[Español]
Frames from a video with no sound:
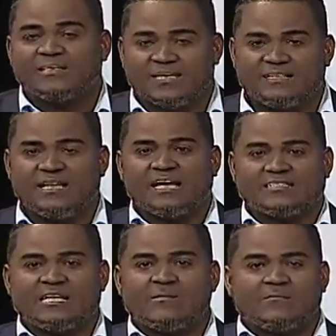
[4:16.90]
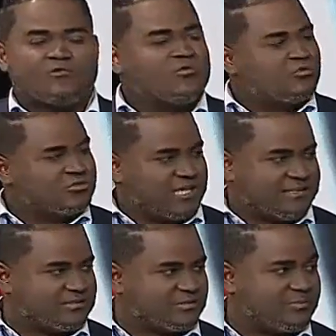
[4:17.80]
que ya se iba a ver un
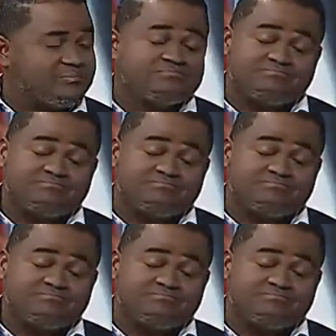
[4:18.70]
consenso. Mm.